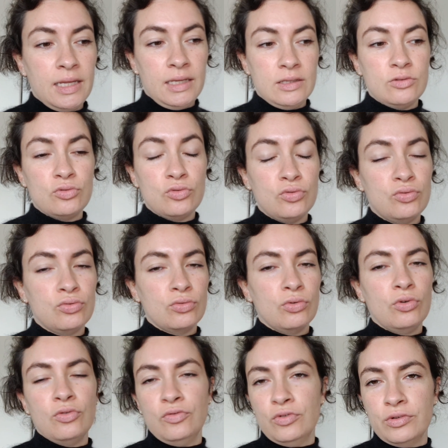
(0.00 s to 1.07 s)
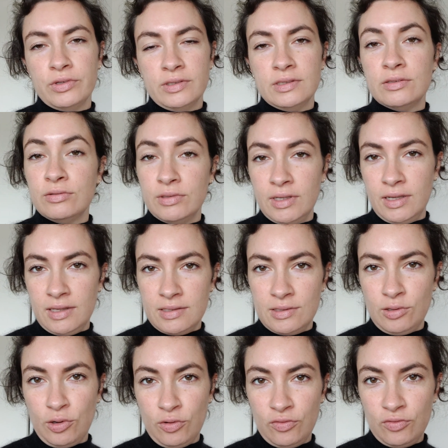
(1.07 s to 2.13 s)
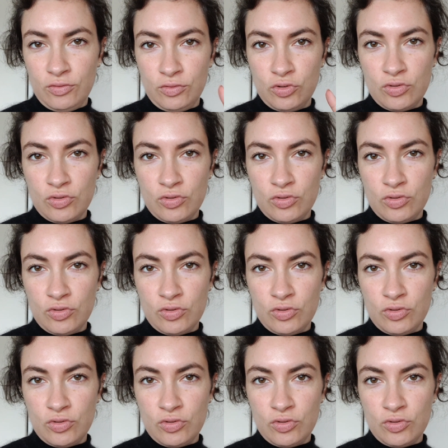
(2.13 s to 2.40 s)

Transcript: Et du coup, le vent, c'est une catastrophe.